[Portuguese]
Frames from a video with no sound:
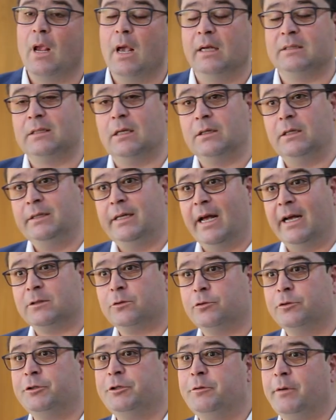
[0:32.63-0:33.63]
Essa ideia
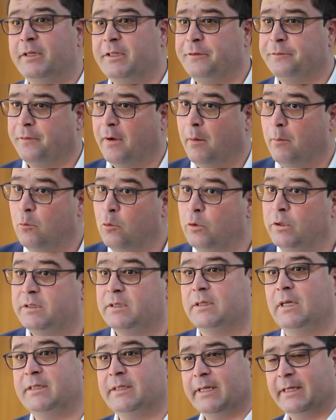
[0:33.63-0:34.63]
surgiu entre
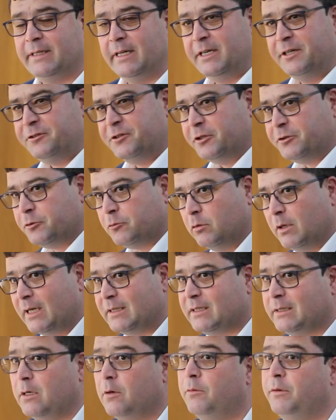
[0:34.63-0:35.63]
FAMURS, a Secretaria de
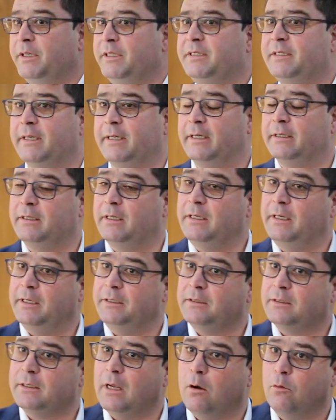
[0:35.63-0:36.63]
Articulação e Secretaria
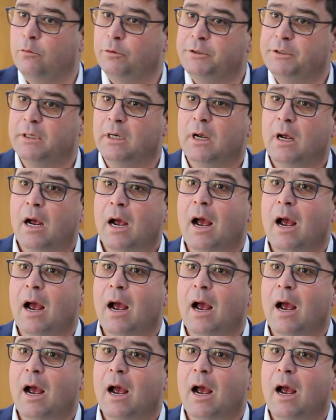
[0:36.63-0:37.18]
de Saúde,